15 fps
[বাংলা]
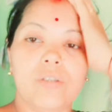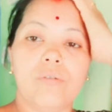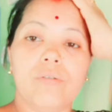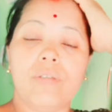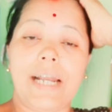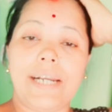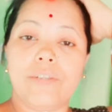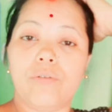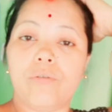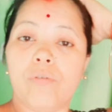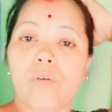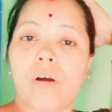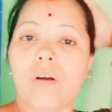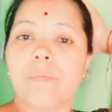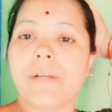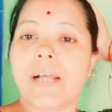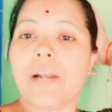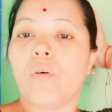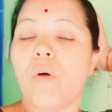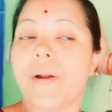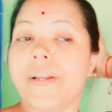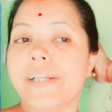তো তার জন্য গরমটা
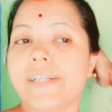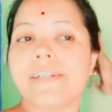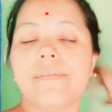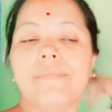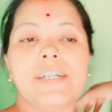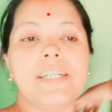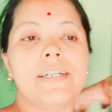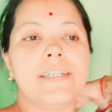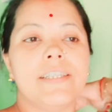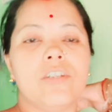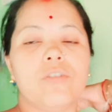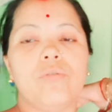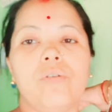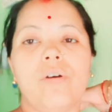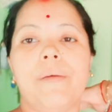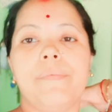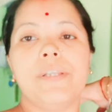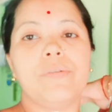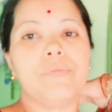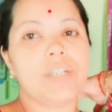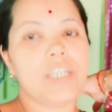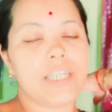আরও অনেকটা বেড়ে গেছে তো আমি
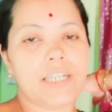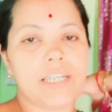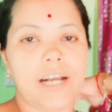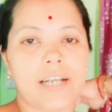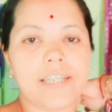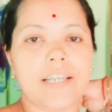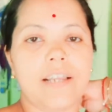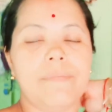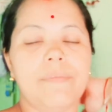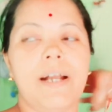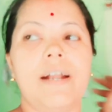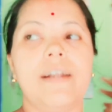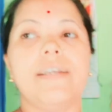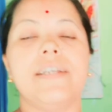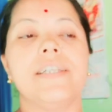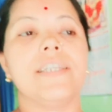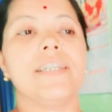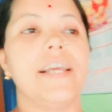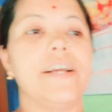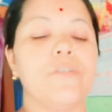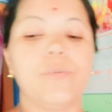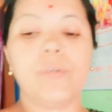ডিউটি সেরে আসলাম আর এসে
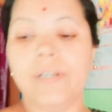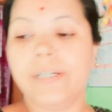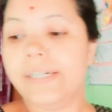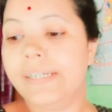এখন